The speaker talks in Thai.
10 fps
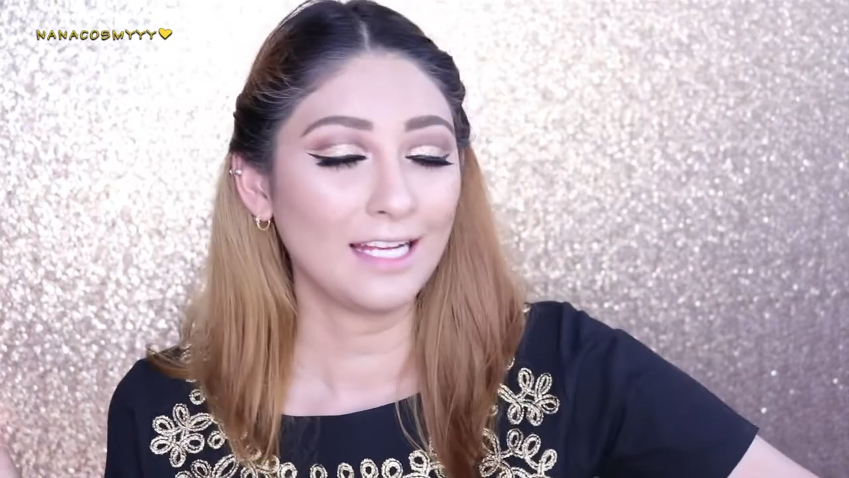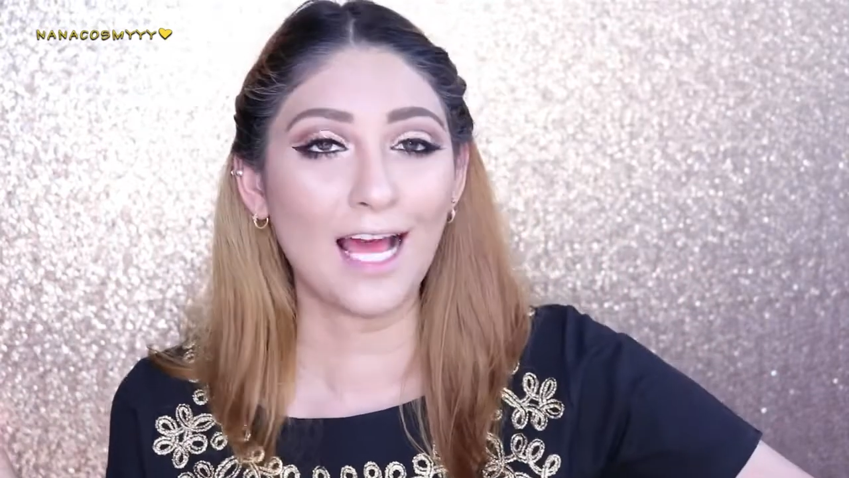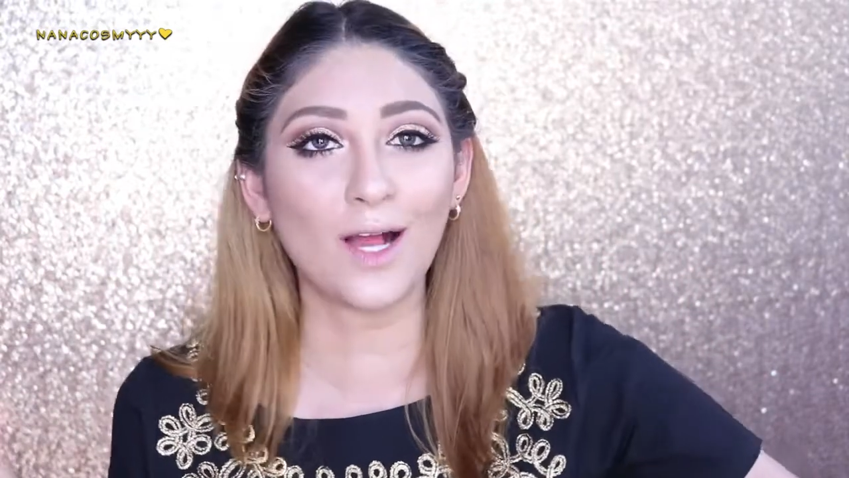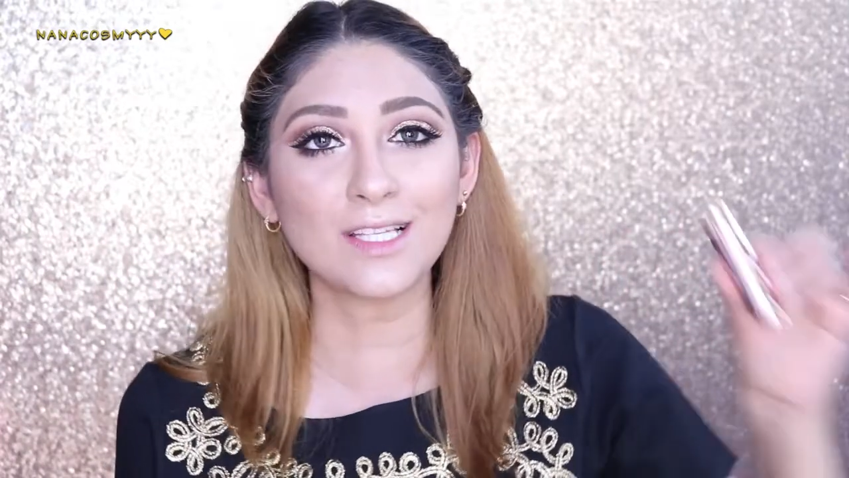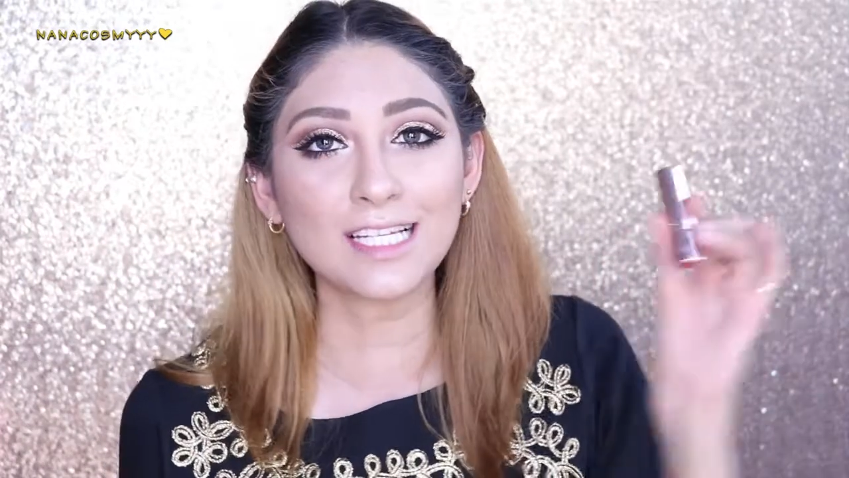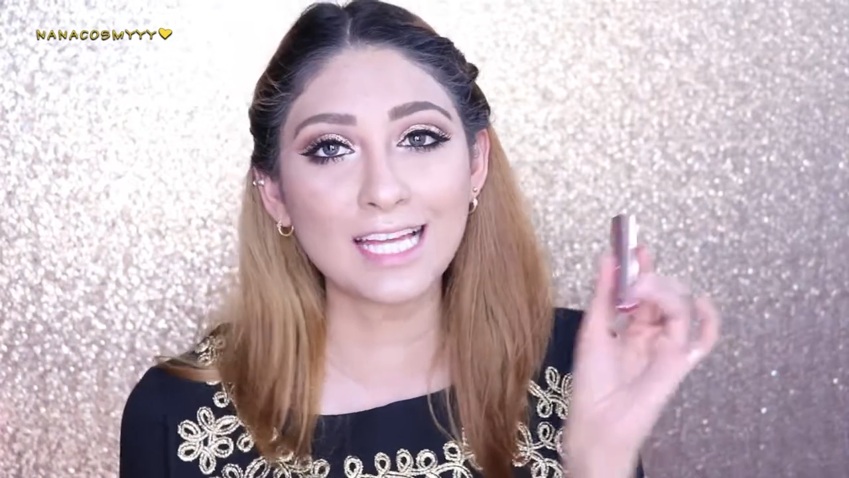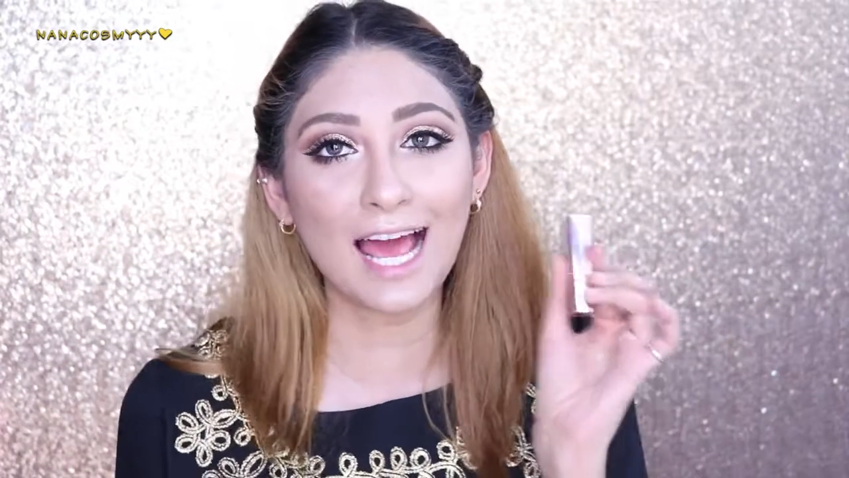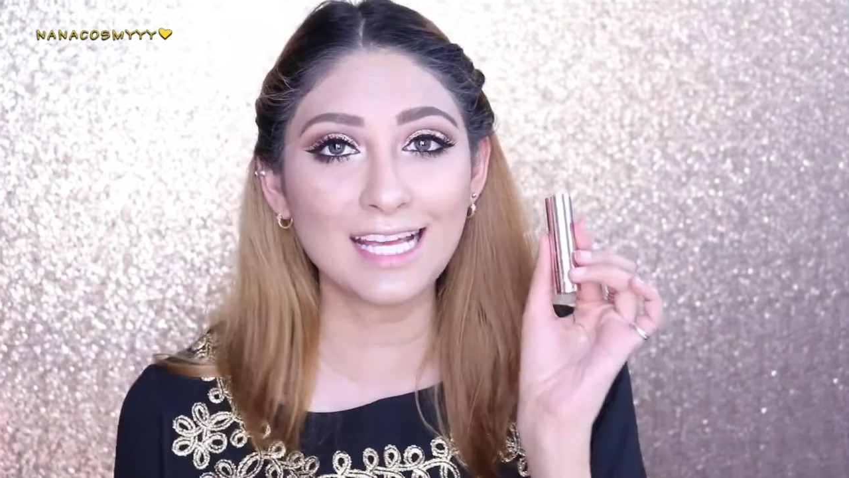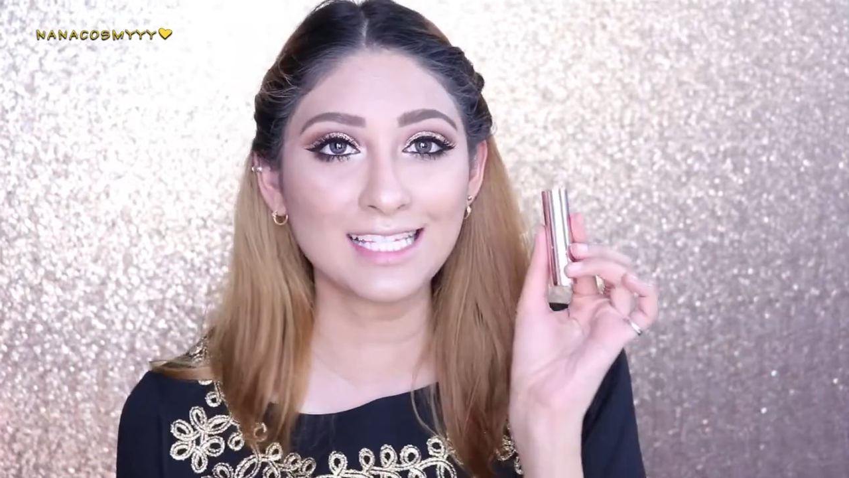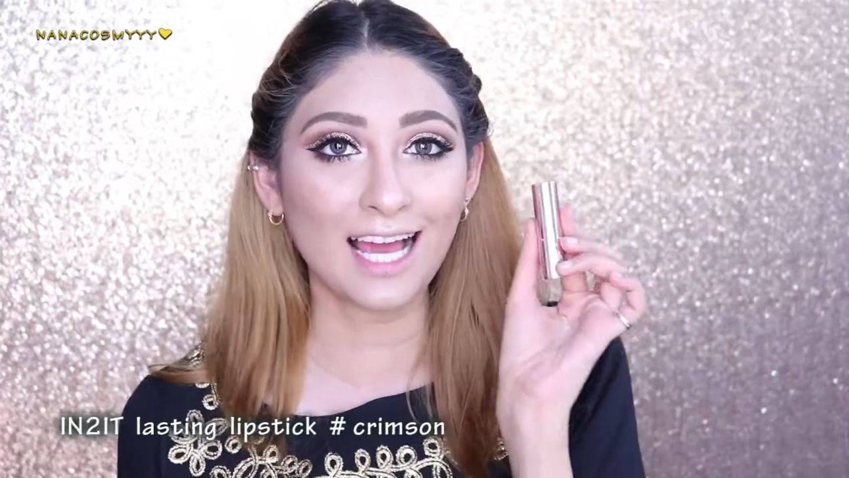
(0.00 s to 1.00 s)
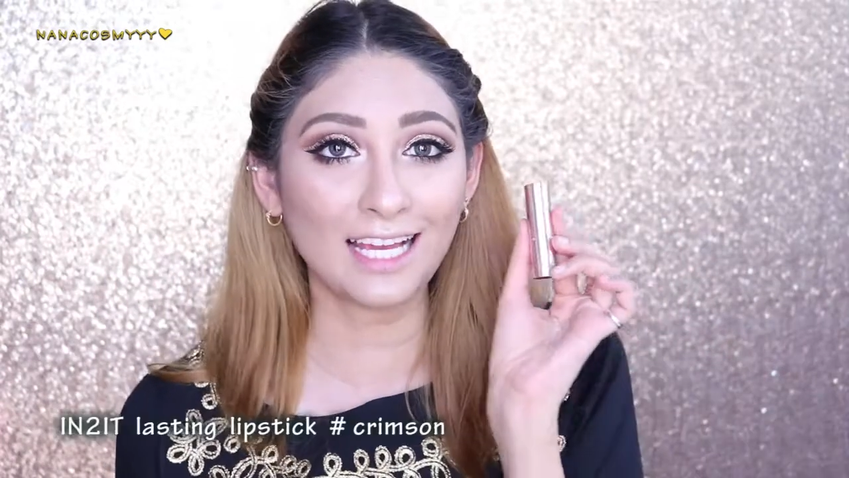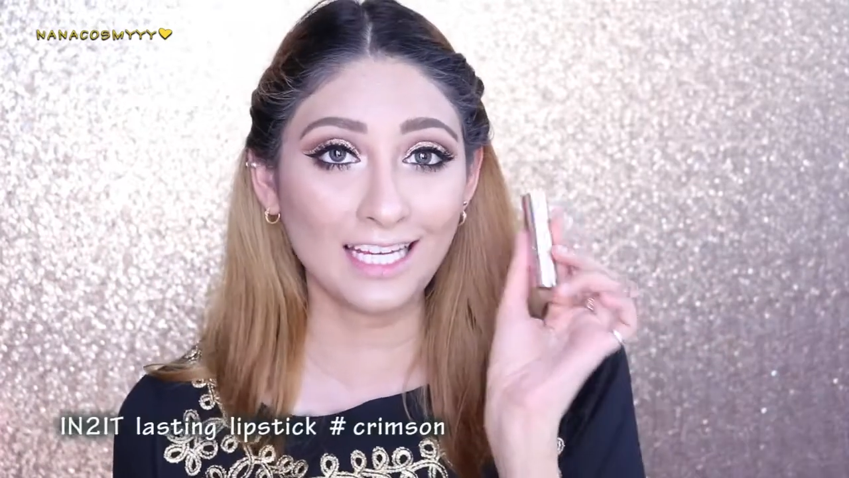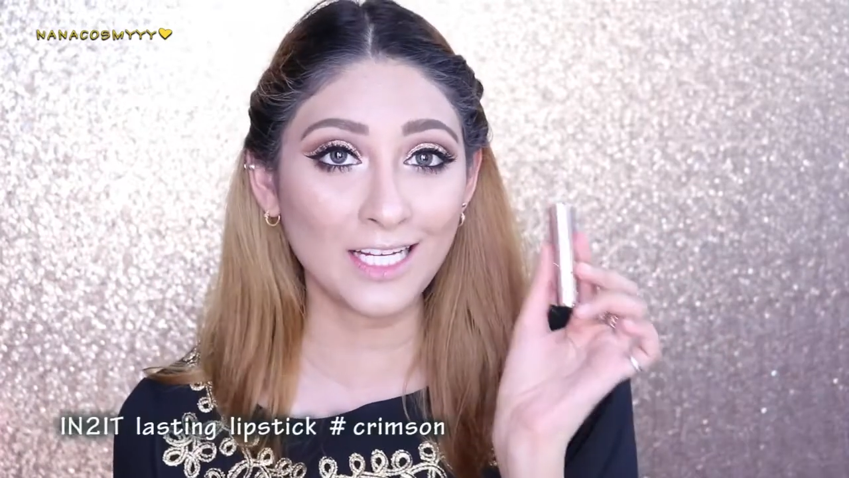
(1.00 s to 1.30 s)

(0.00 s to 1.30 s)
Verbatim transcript: นะก็จะใช้จาก